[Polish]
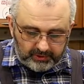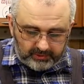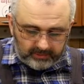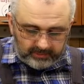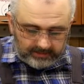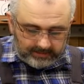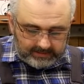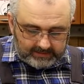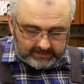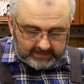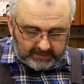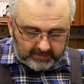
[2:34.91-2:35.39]

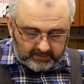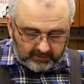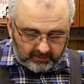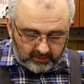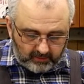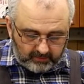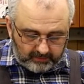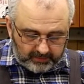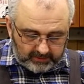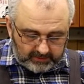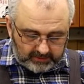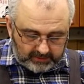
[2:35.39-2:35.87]
Cena za
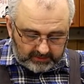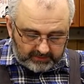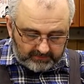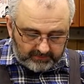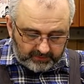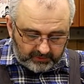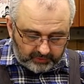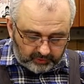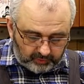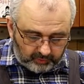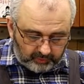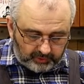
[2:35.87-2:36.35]
komplet za
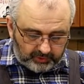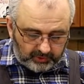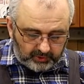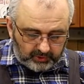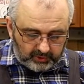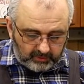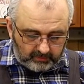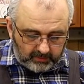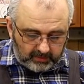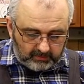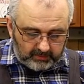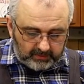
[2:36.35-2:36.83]
dwie sztuki
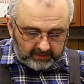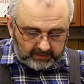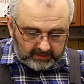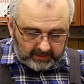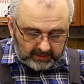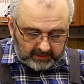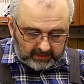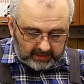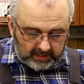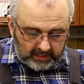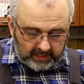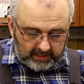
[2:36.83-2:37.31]
to mamy
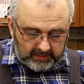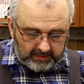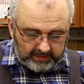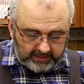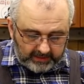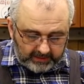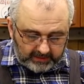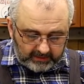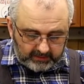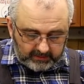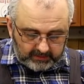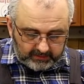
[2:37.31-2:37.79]
tak,
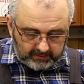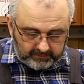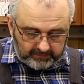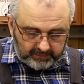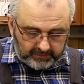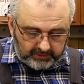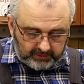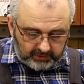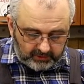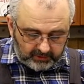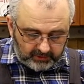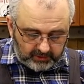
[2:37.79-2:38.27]
Alnar
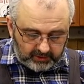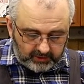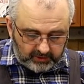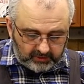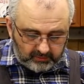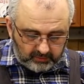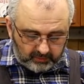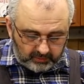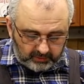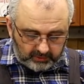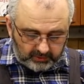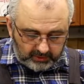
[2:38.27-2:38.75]
20
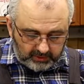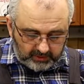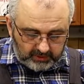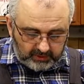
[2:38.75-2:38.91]
zł,